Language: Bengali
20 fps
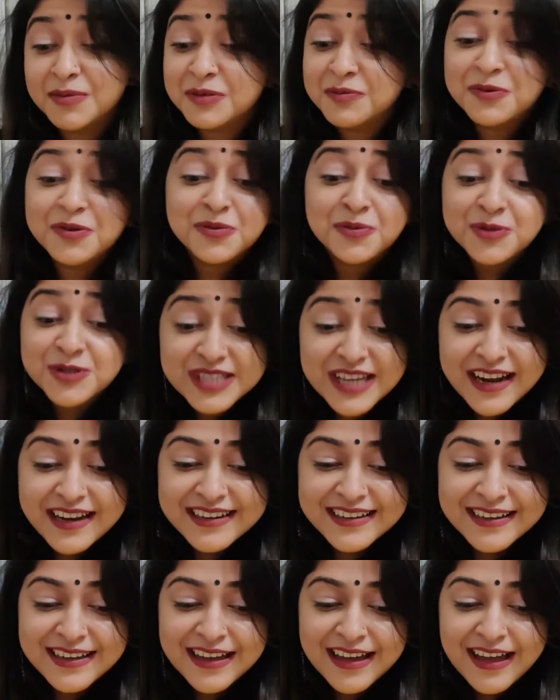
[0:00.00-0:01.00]
আমি পরব
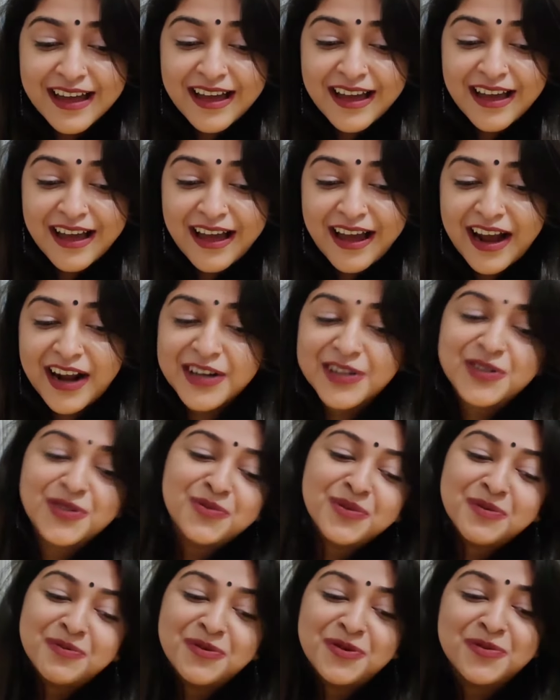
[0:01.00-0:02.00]
শাড়ি আর
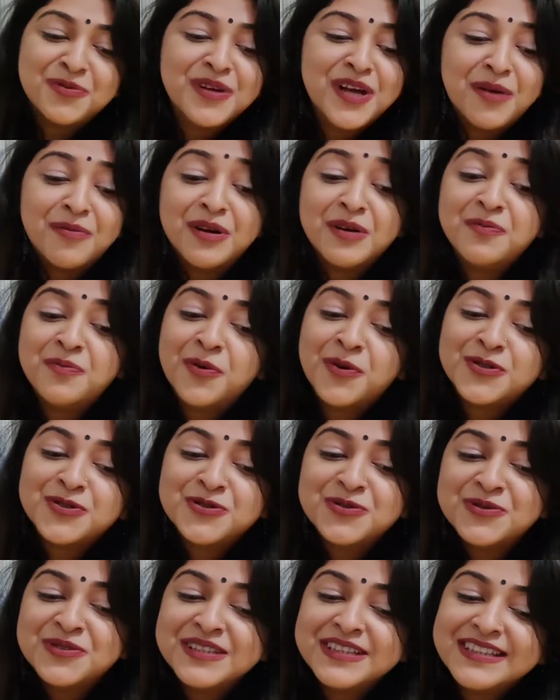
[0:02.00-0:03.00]
তুমি পরবে আমার
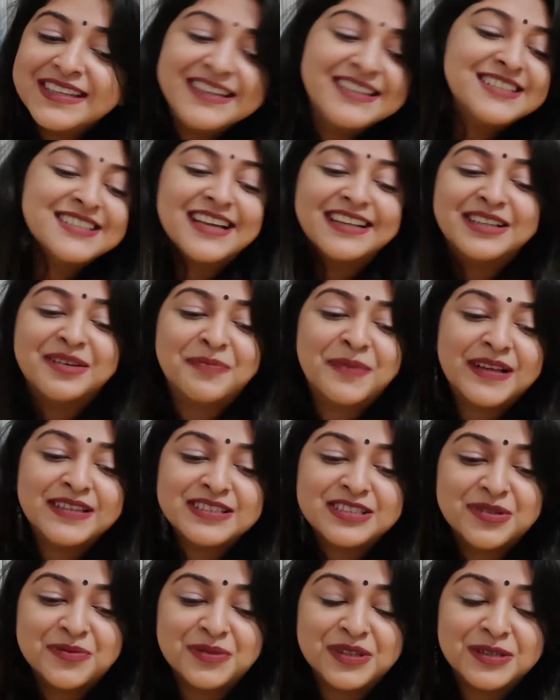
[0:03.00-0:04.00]
পছন্দের সাদা
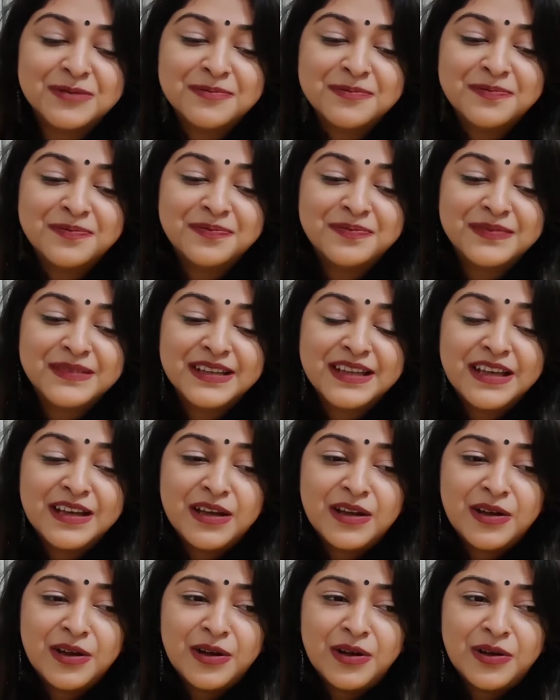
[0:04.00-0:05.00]
পাঞ্জাবি
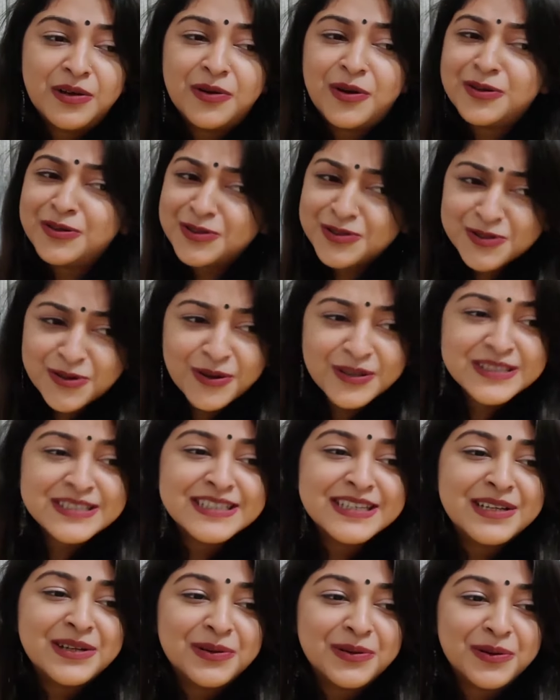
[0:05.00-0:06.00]
কত শখ
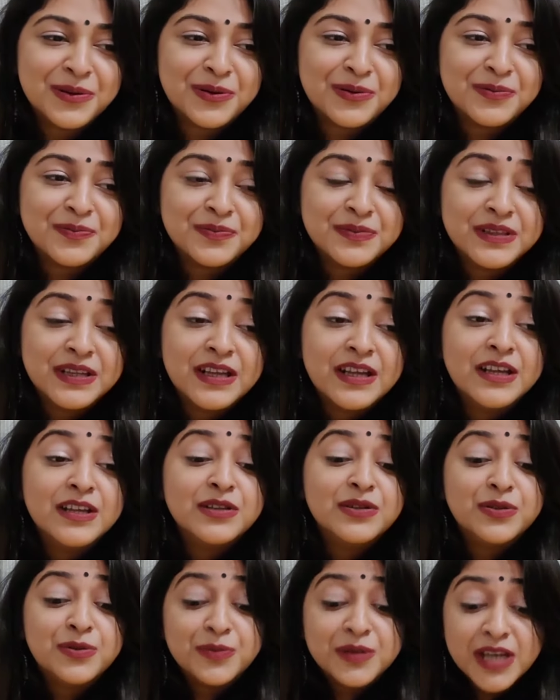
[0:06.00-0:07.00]
ছিল
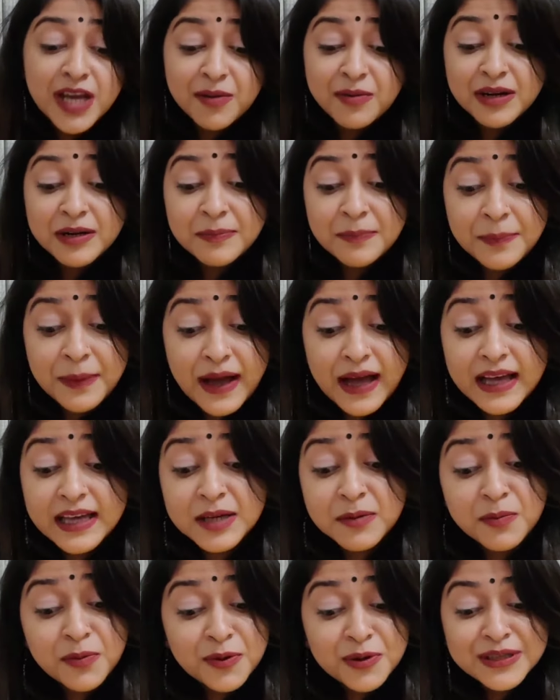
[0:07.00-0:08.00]
তুমি আমার
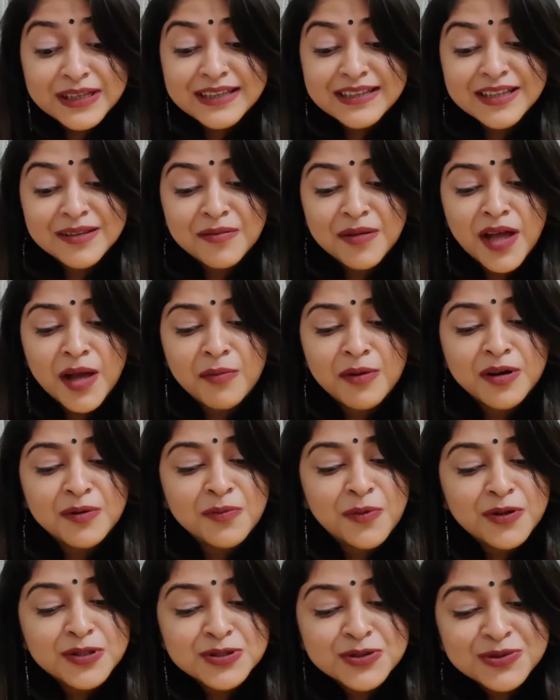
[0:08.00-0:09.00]
পায়ে পরিয়ে দেবে
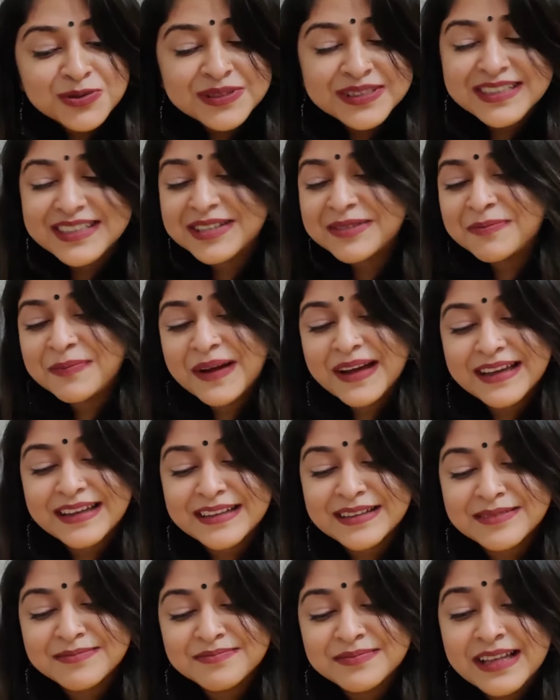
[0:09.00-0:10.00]
আমার পছন্দের
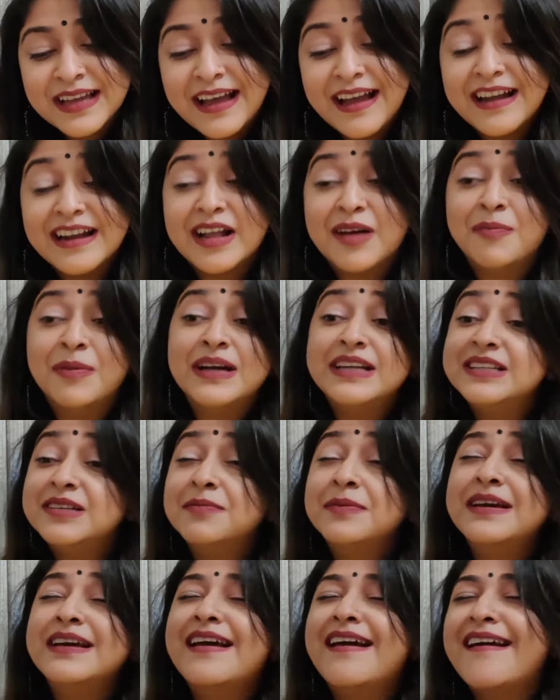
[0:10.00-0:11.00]
পায়ে আর আমায়
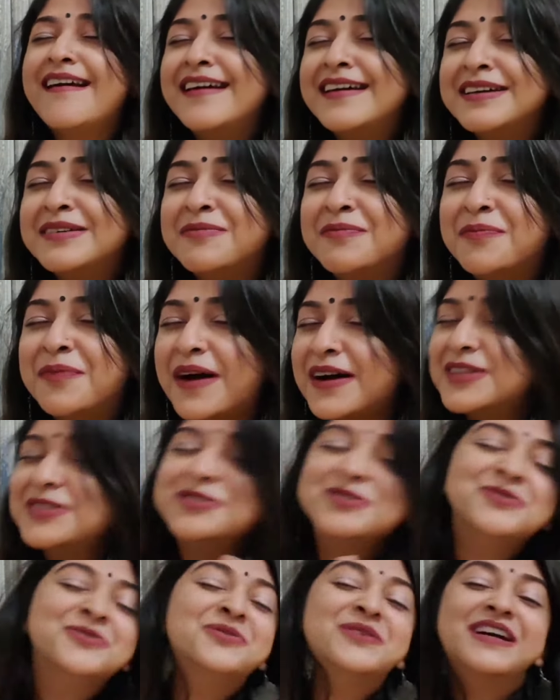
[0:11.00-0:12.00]
দিবে এক
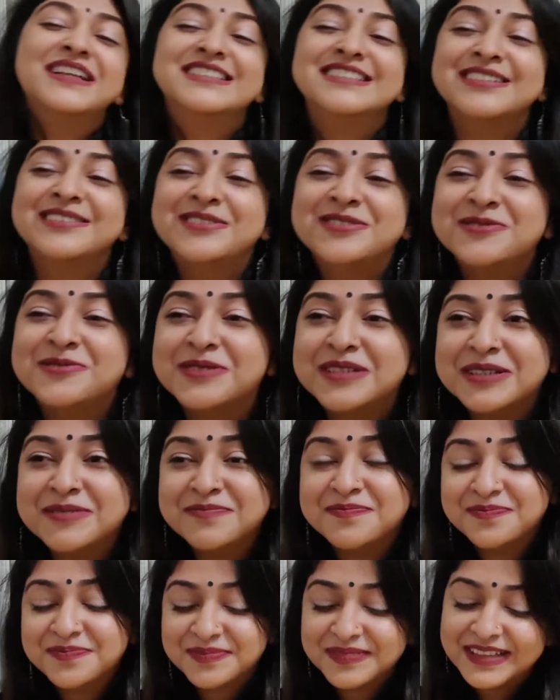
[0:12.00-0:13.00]
বাক্স কাচের চুড়ি
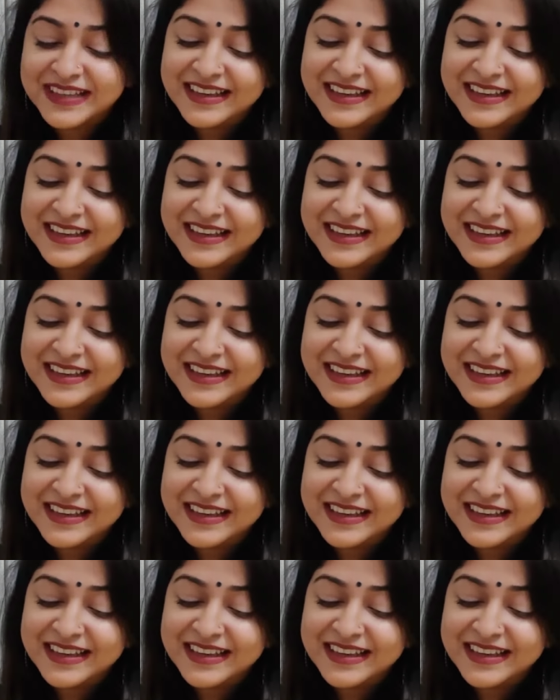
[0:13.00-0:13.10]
